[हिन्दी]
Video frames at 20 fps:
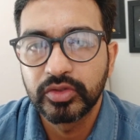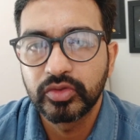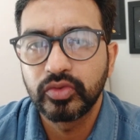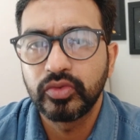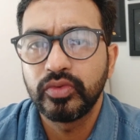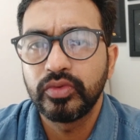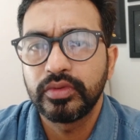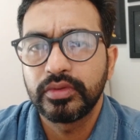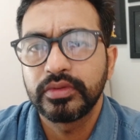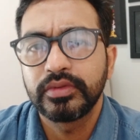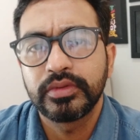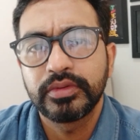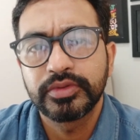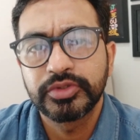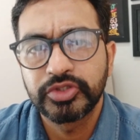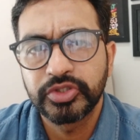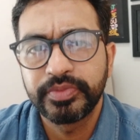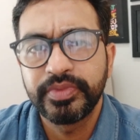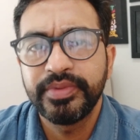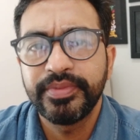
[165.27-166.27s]
तो
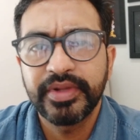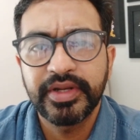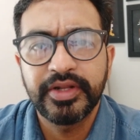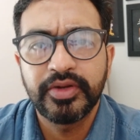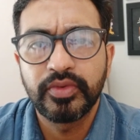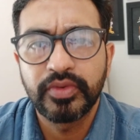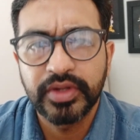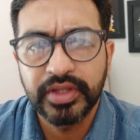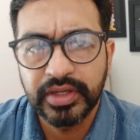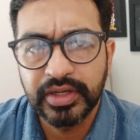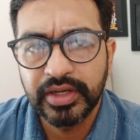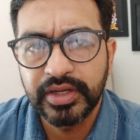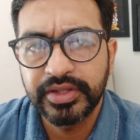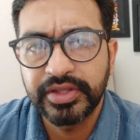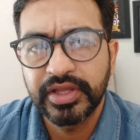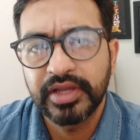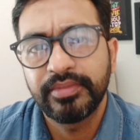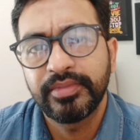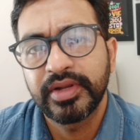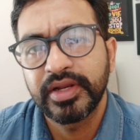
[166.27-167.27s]
जो भी मैंने रूट कैनल
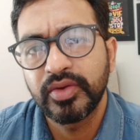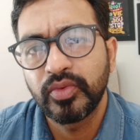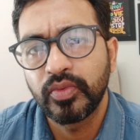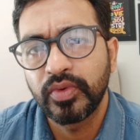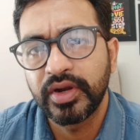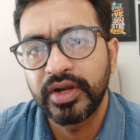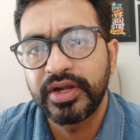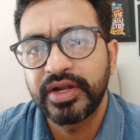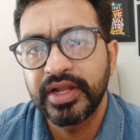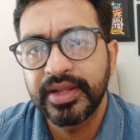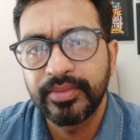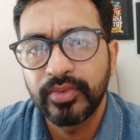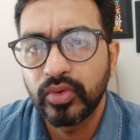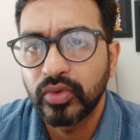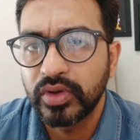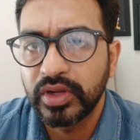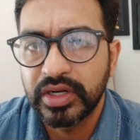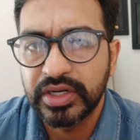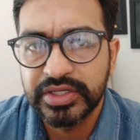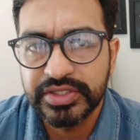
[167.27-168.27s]
किया मैंने वन टाइम
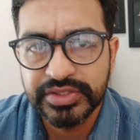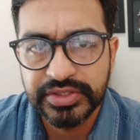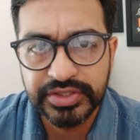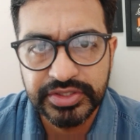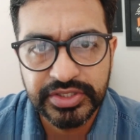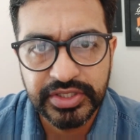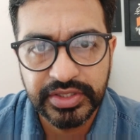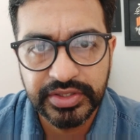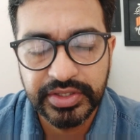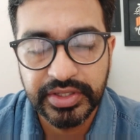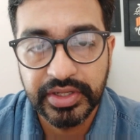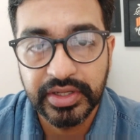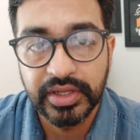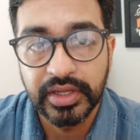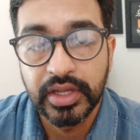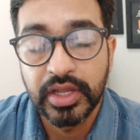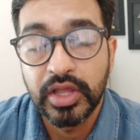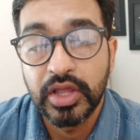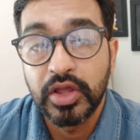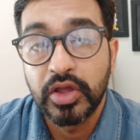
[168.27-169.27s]
लोकल एनेस्थीशिया दिया
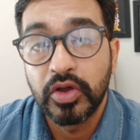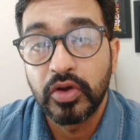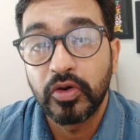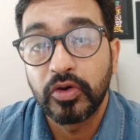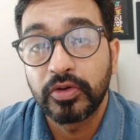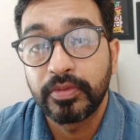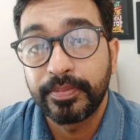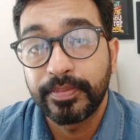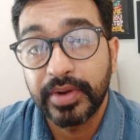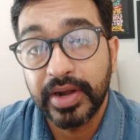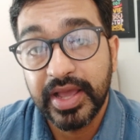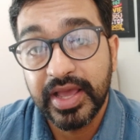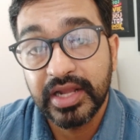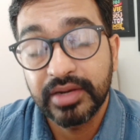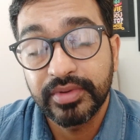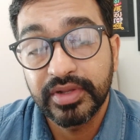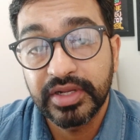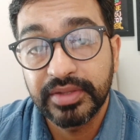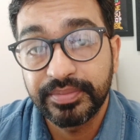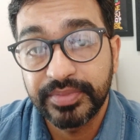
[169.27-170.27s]
और
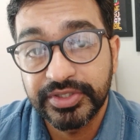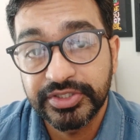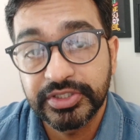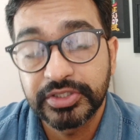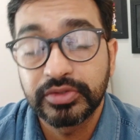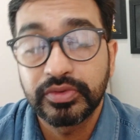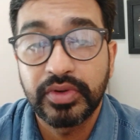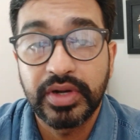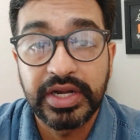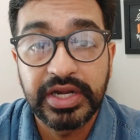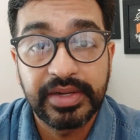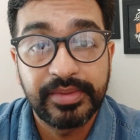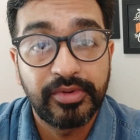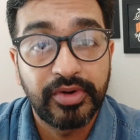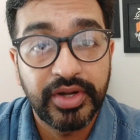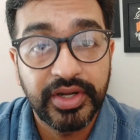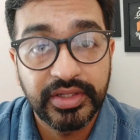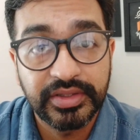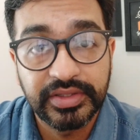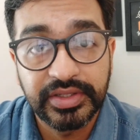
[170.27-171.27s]
प्रायर मैंने पेशेंट को
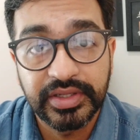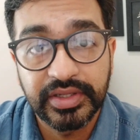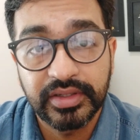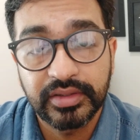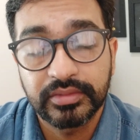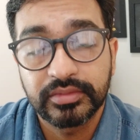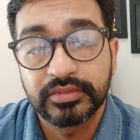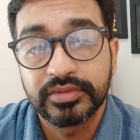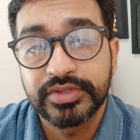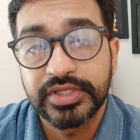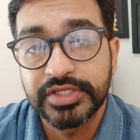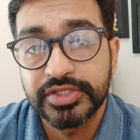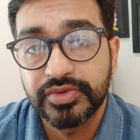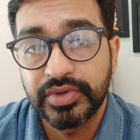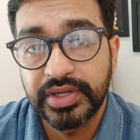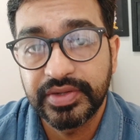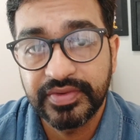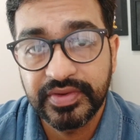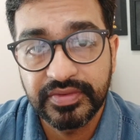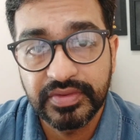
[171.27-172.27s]
एंटीबायोटिक दिया सिक्स
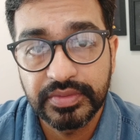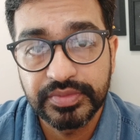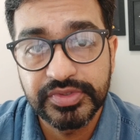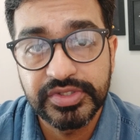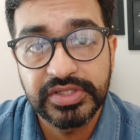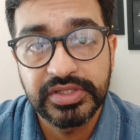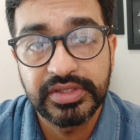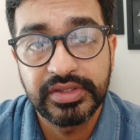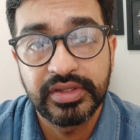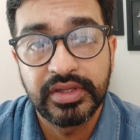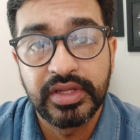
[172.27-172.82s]
ट्वेंटी फाइव एमजी